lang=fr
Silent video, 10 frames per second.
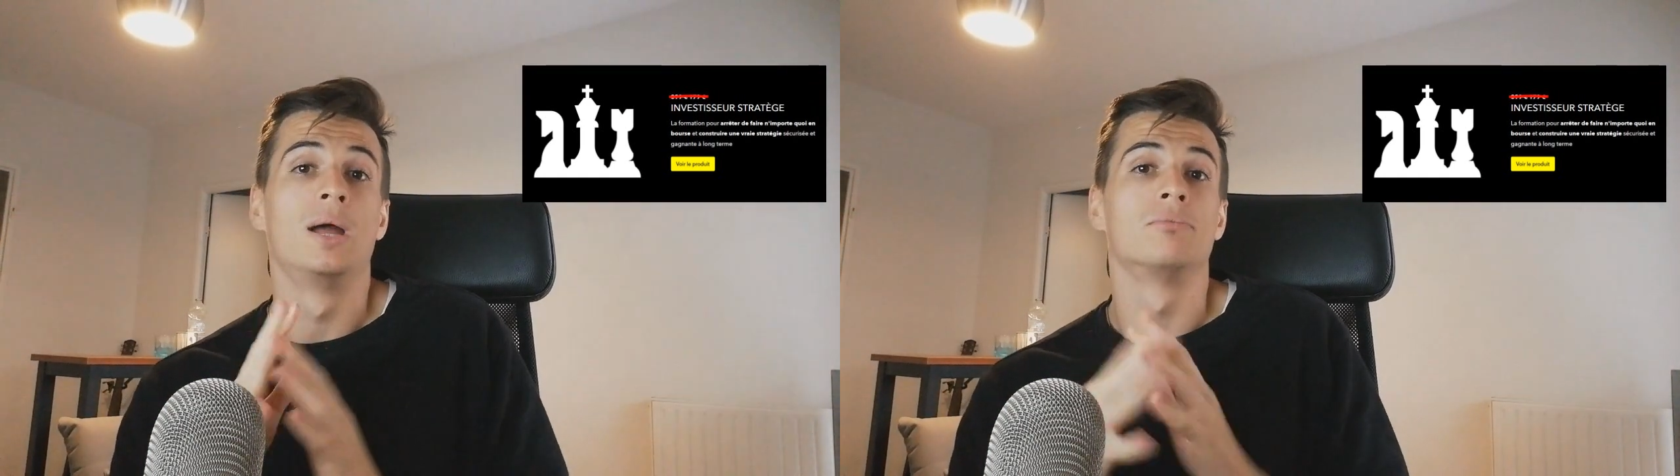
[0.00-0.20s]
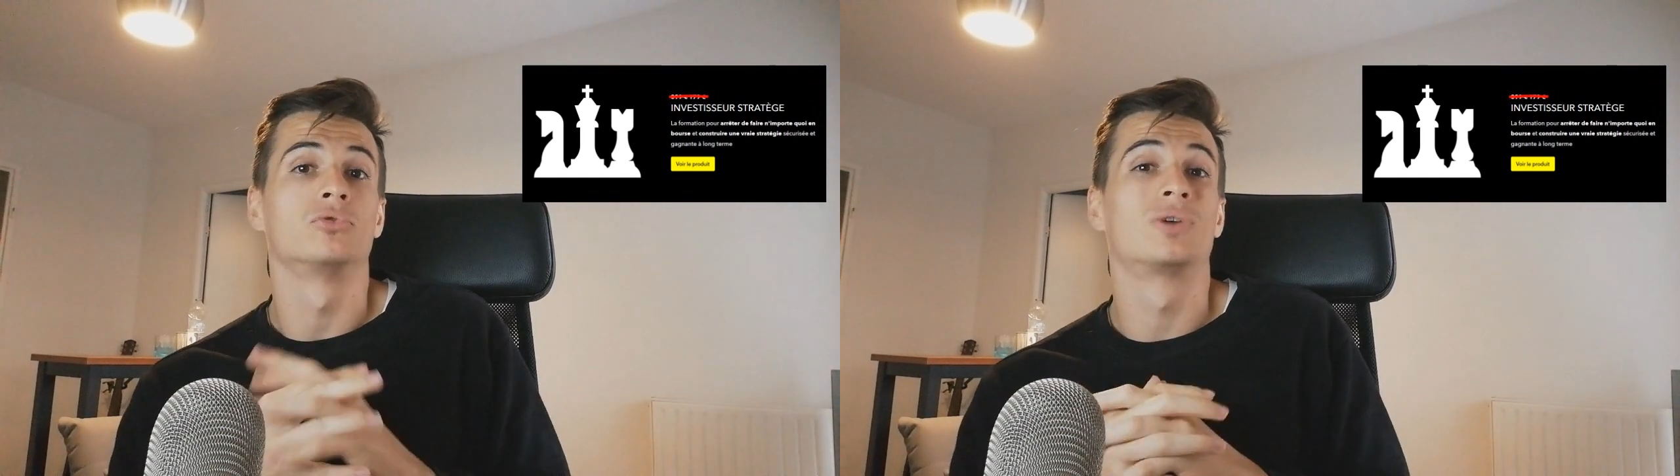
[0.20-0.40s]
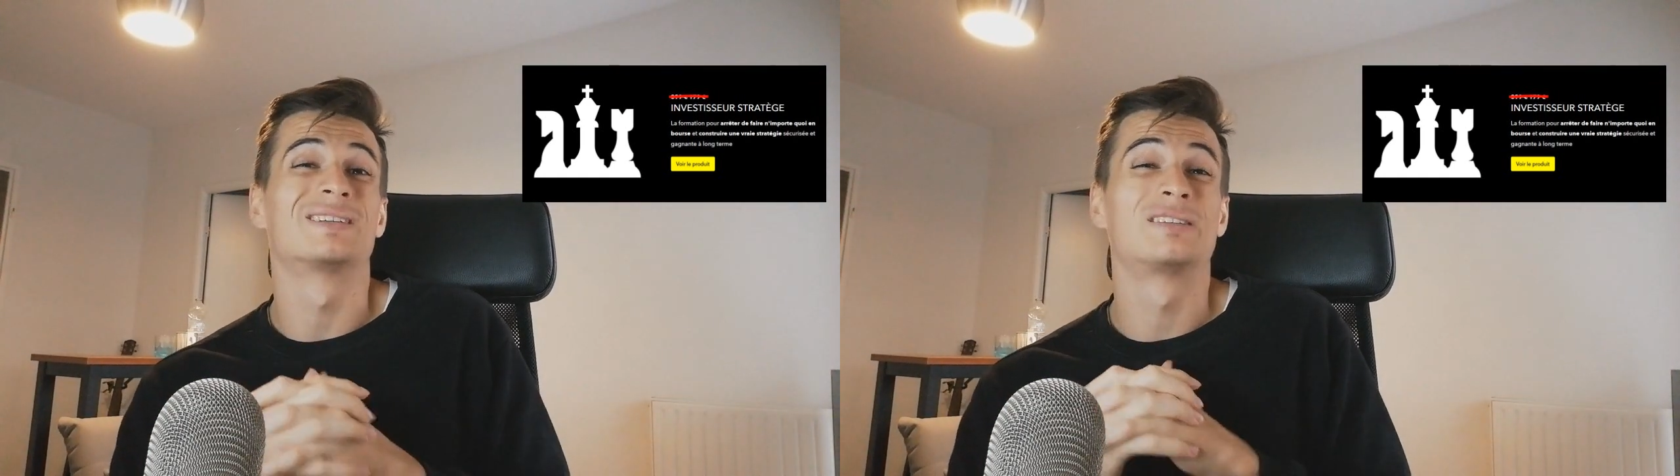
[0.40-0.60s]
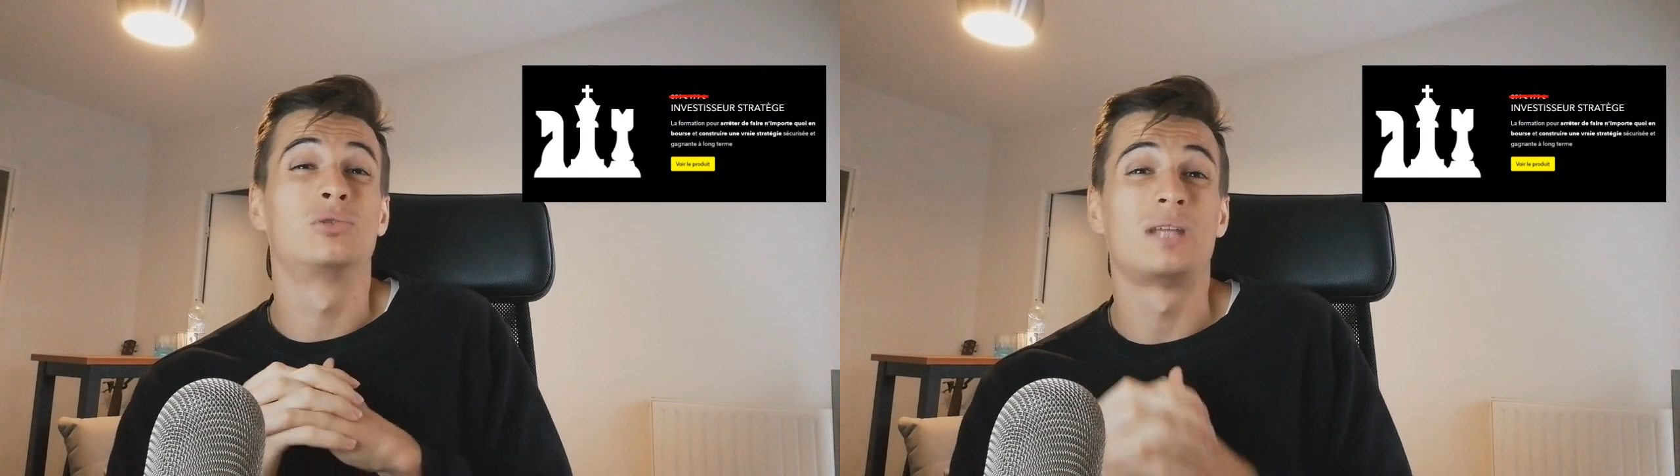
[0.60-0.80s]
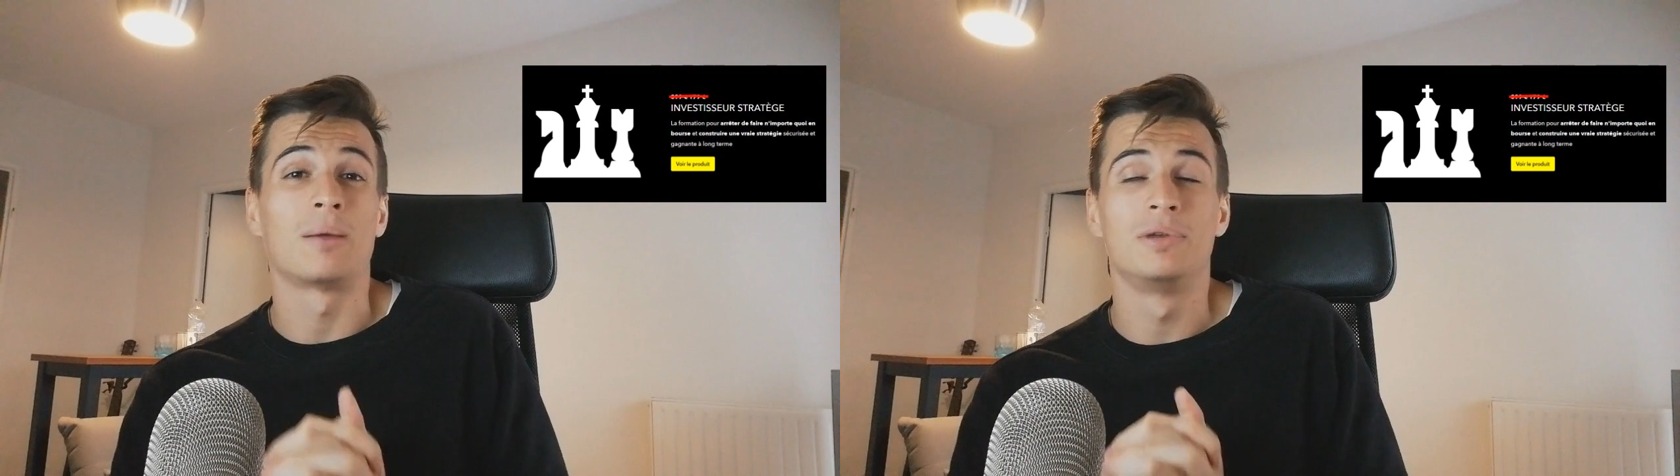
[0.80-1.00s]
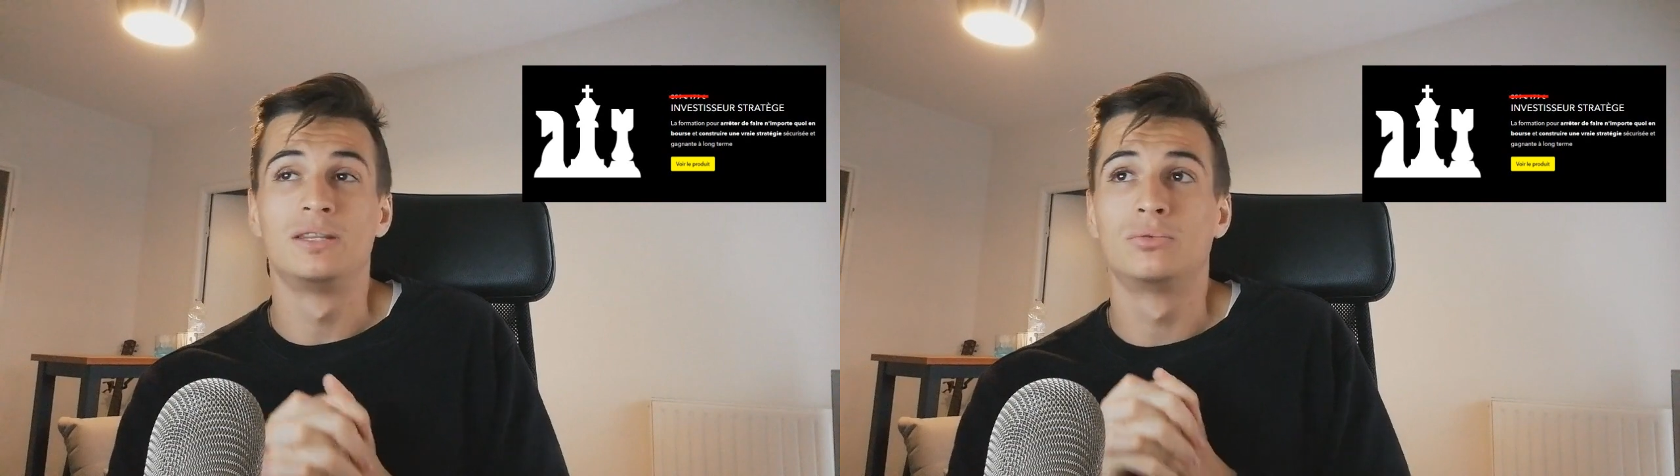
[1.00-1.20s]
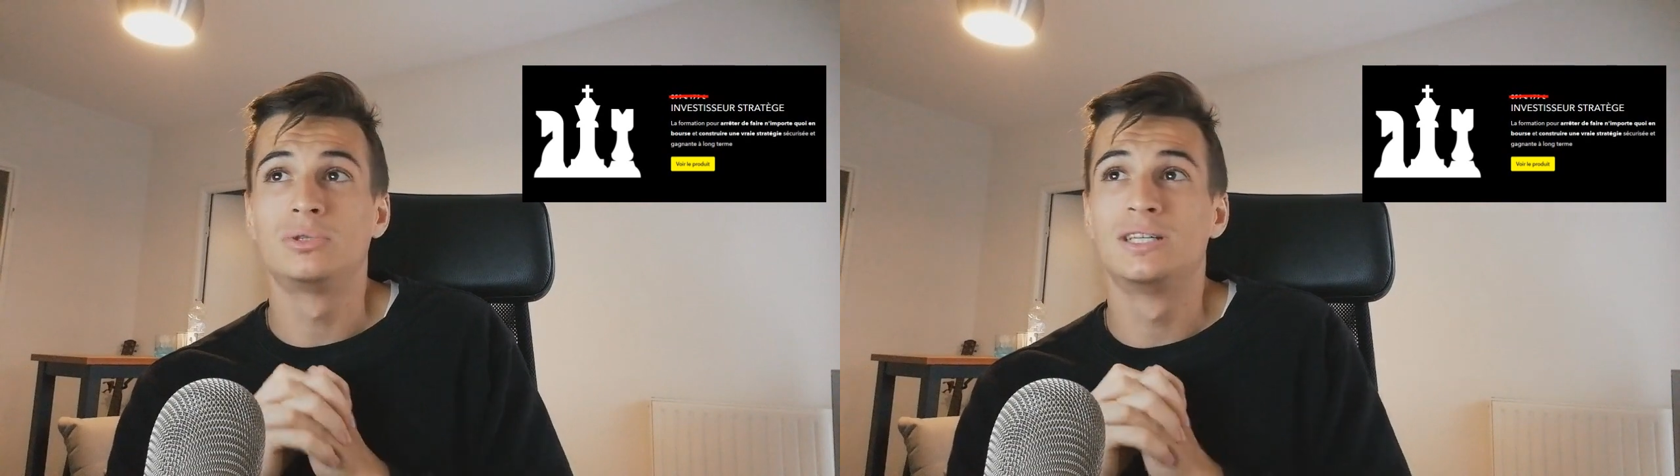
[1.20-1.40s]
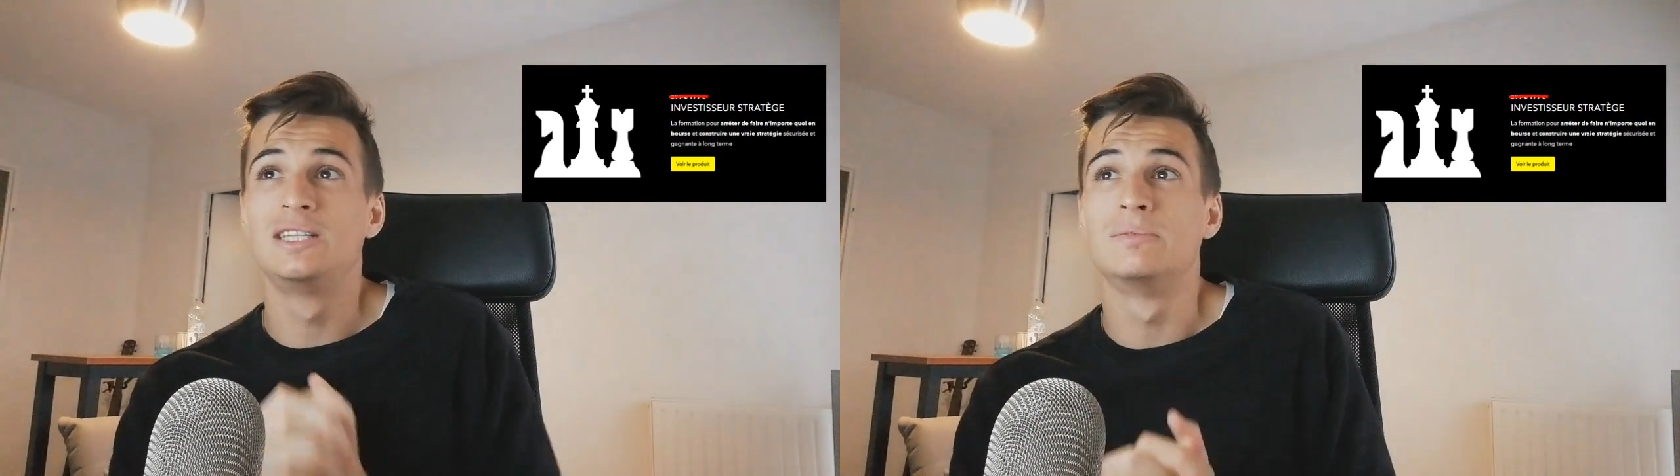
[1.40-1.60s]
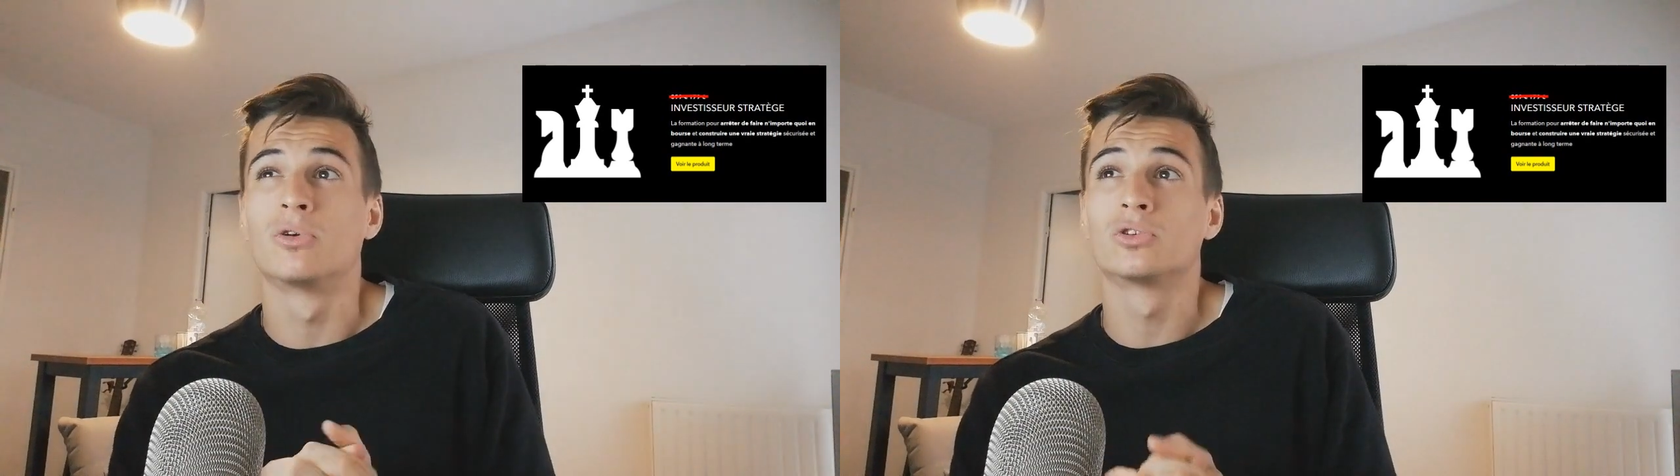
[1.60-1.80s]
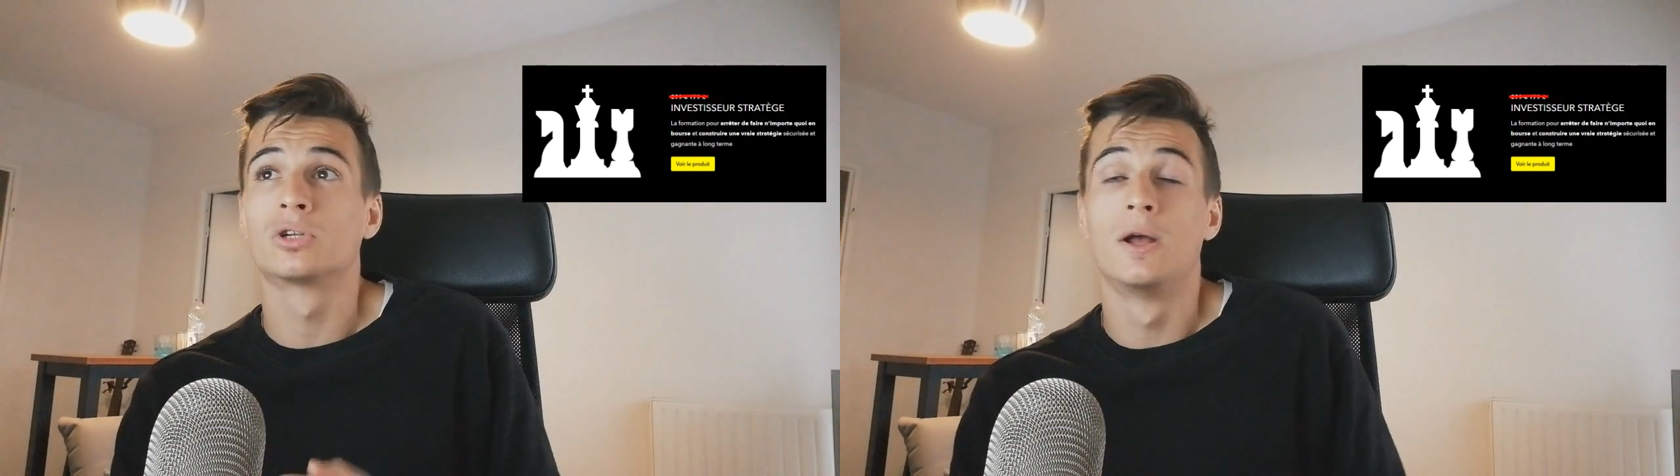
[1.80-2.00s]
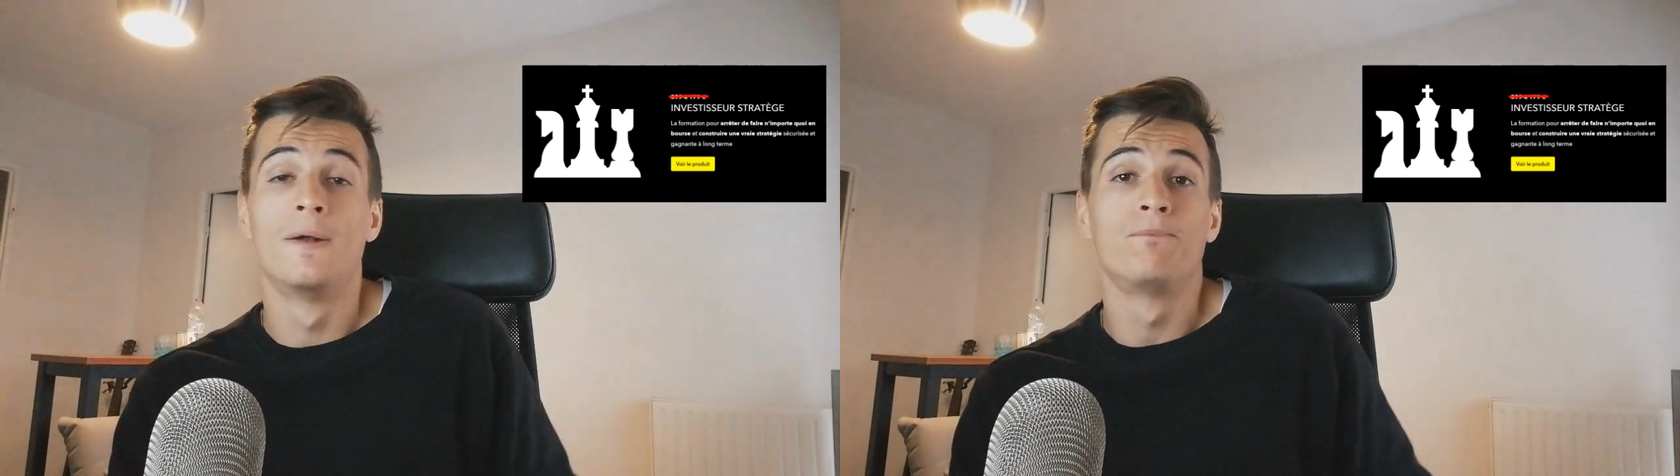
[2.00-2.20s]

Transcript: En tout cas, ça se termine donc dès dimanche.